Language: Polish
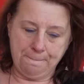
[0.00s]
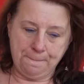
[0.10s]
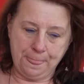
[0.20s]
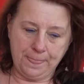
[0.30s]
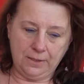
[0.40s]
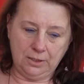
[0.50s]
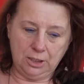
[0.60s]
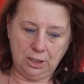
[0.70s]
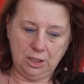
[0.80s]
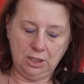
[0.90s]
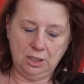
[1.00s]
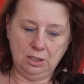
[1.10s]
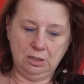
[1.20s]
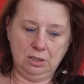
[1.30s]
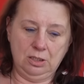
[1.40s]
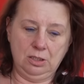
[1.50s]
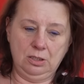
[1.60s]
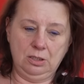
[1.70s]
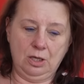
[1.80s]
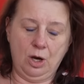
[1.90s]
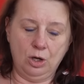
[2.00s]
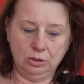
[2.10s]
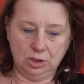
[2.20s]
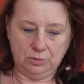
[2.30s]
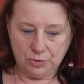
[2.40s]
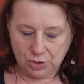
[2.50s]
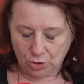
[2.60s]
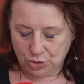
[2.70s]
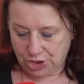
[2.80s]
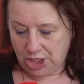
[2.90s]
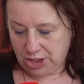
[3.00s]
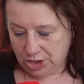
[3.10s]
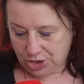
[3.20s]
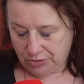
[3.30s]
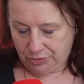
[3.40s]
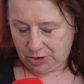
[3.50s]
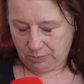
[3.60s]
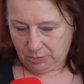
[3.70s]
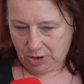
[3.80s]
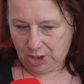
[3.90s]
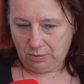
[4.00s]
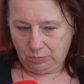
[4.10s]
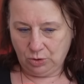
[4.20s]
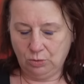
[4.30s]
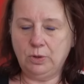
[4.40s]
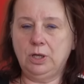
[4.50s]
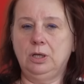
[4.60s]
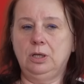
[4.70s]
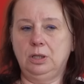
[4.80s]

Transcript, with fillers: Mm, I y, o tym, co dzieje się w tym gremium,